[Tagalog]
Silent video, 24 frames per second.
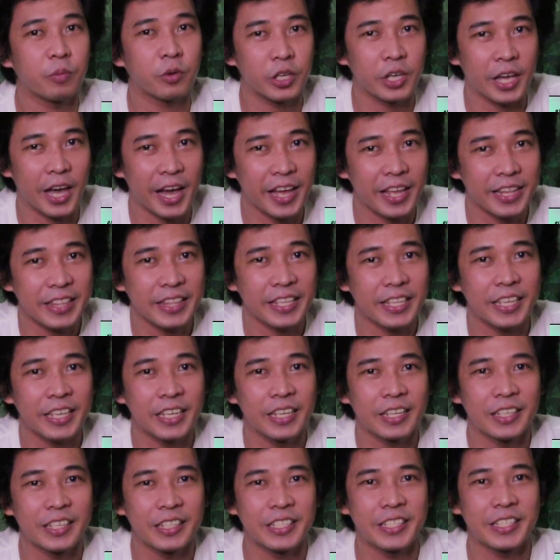Moyan,
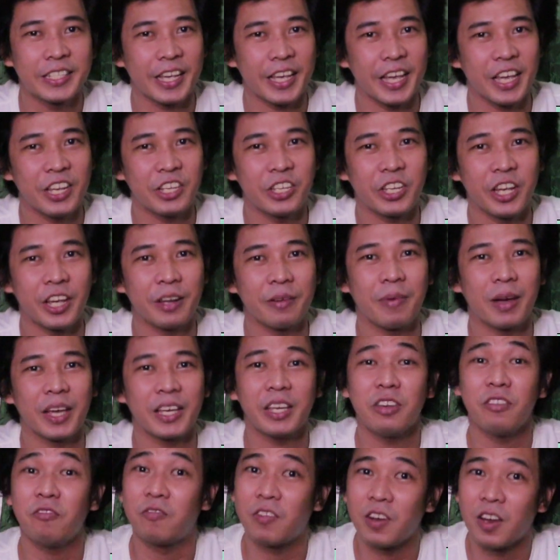si AJ and
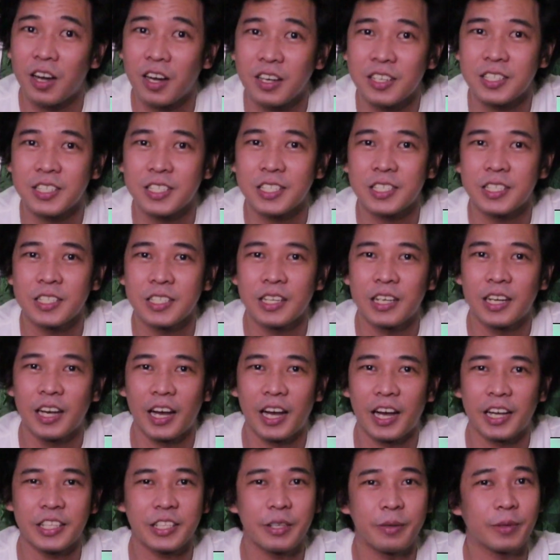Mikey Vlogs,
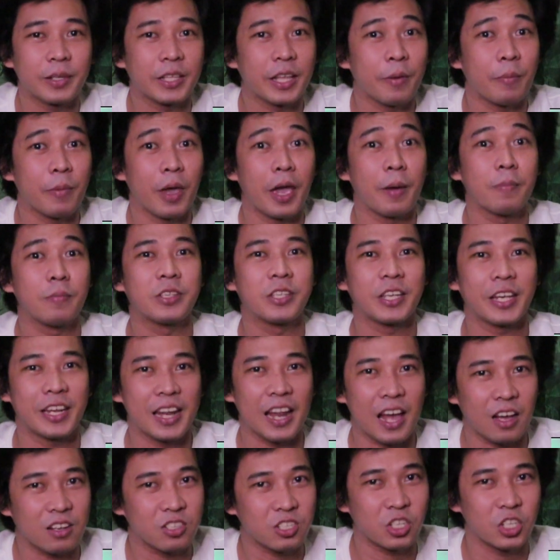at si Madam MJ
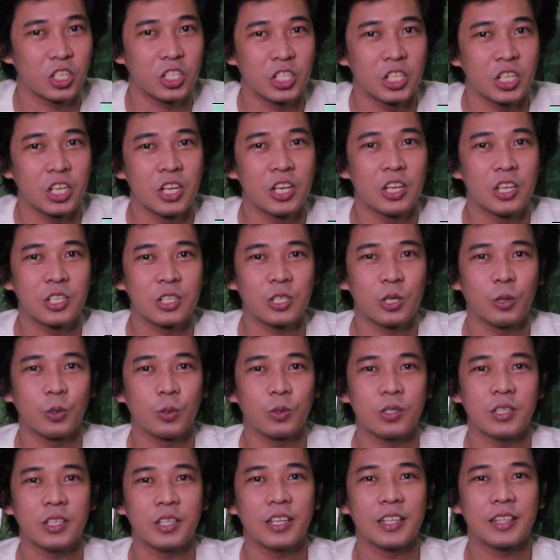Lacson. So
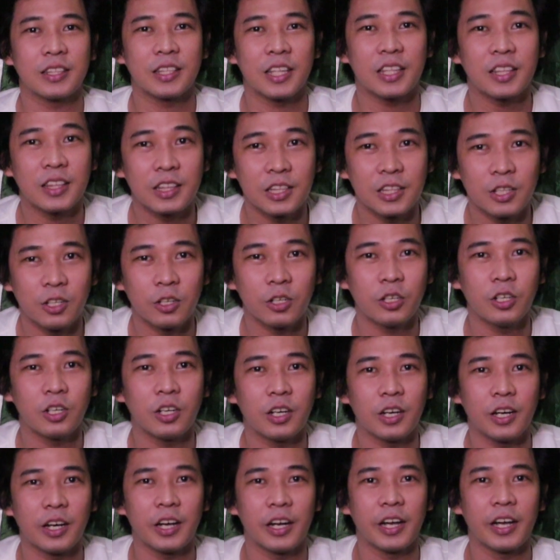silang tatlo
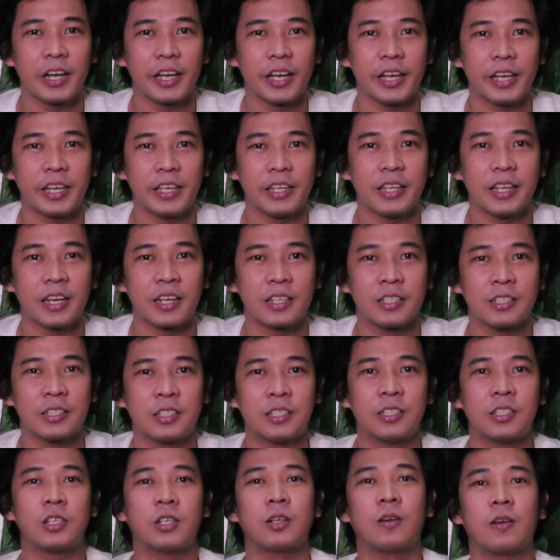ay nag
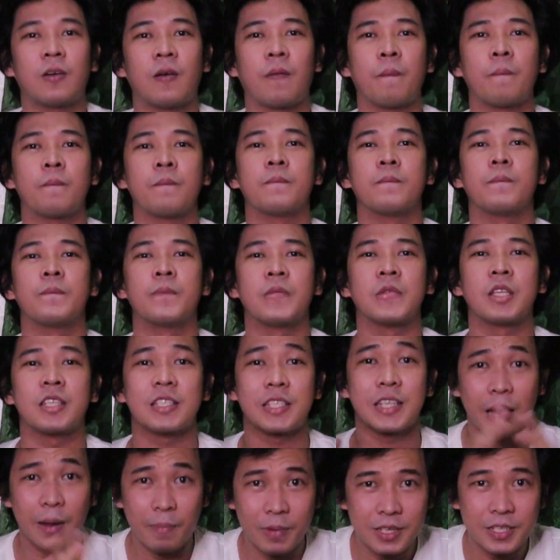
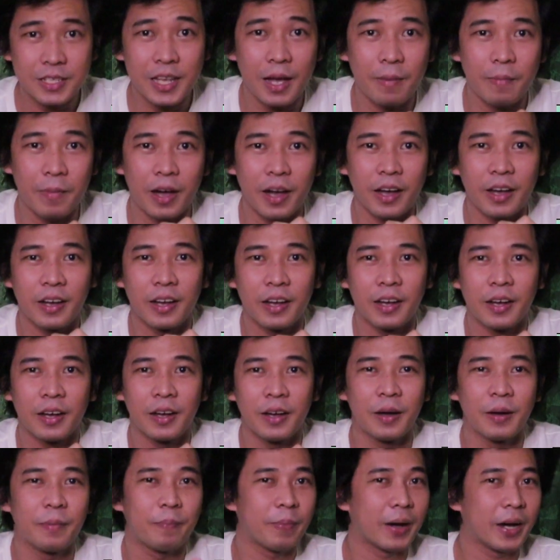sama-sama
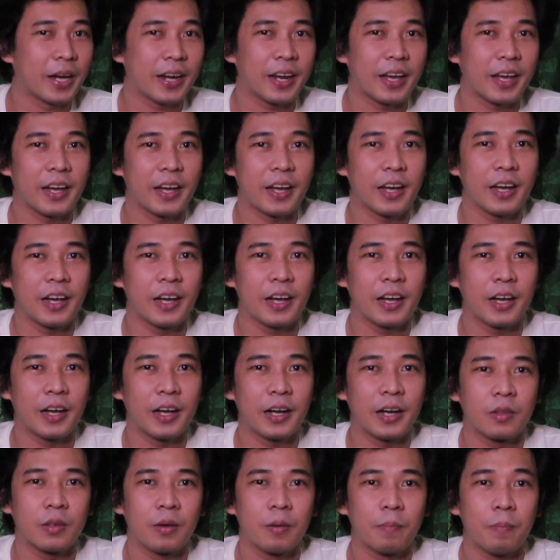para
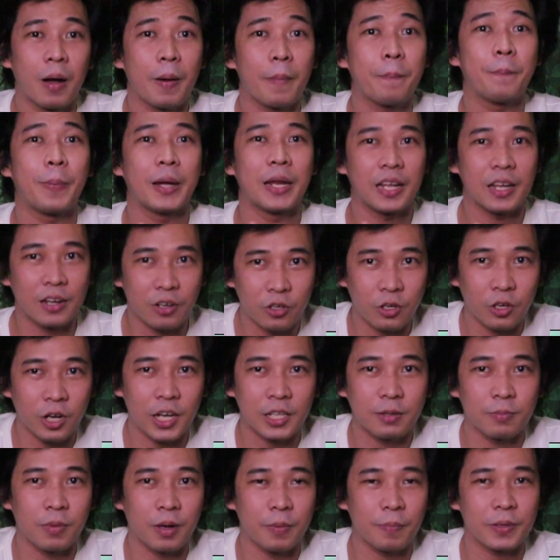magpalaro
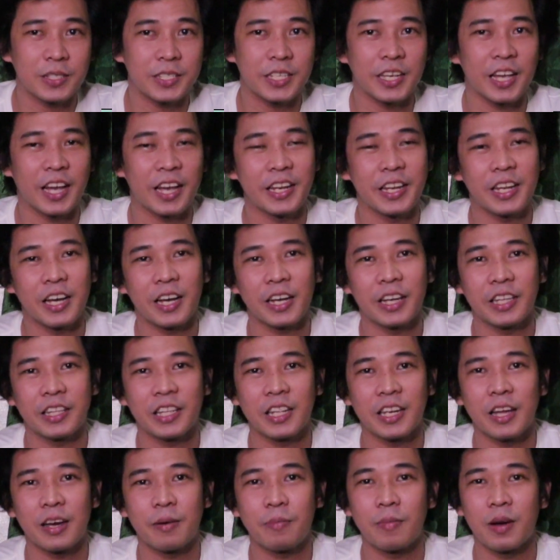at magpasaya ng
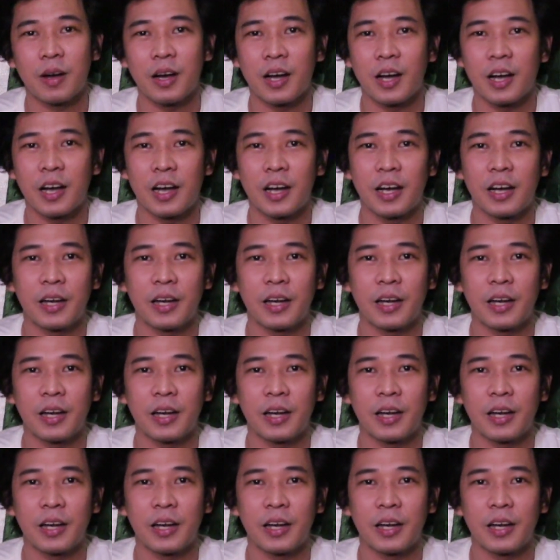kanilang mga